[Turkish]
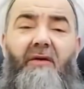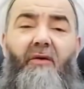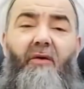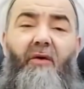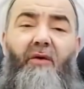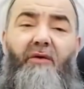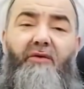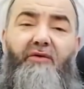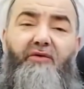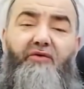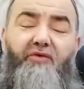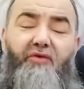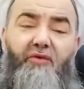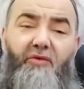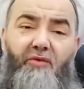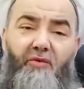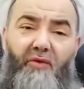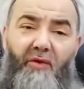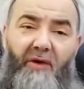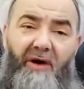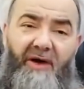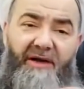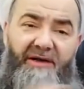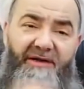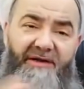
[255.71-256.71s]
Onun
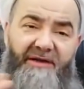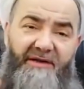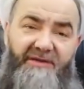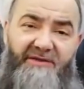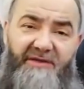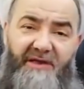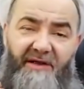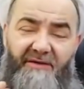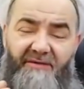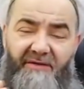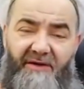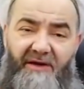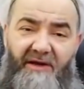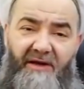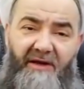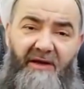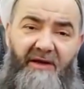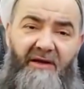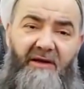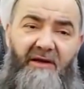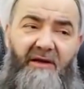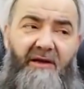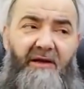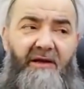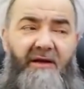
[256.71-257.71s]
o aradaki
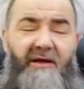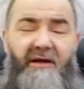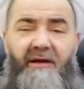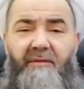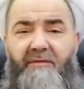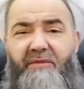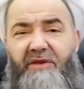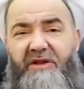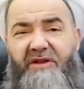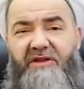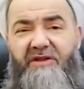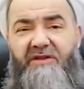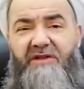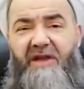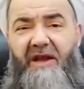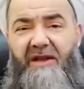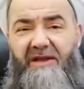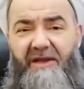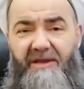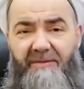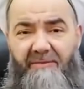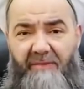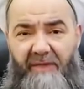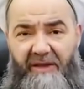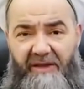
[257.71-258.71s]
sayfeleri bitti
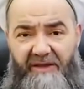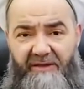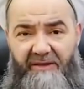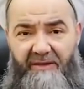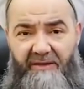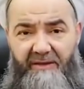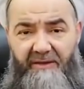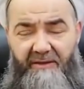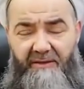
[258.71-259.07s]
zannetmeyin.